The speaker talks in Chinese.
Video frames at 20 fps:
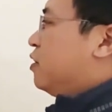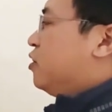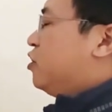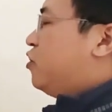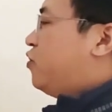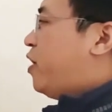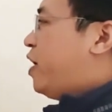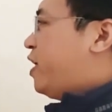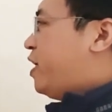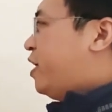
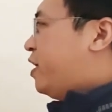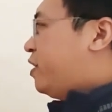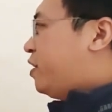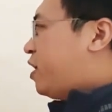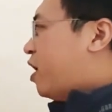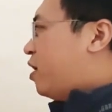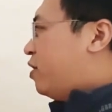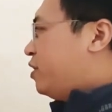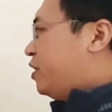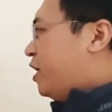所以
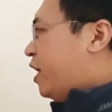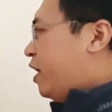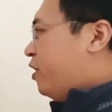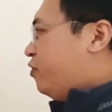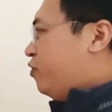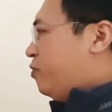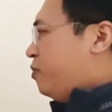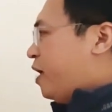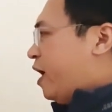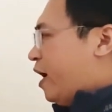当
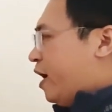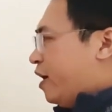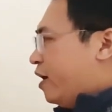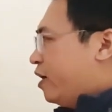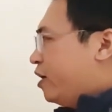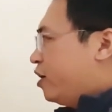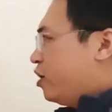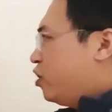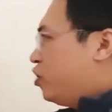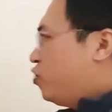前局
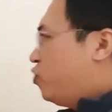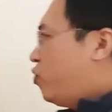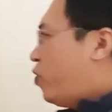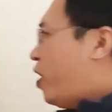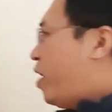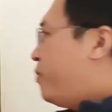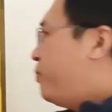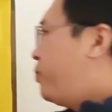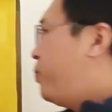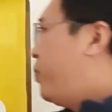面，
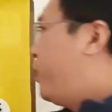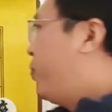原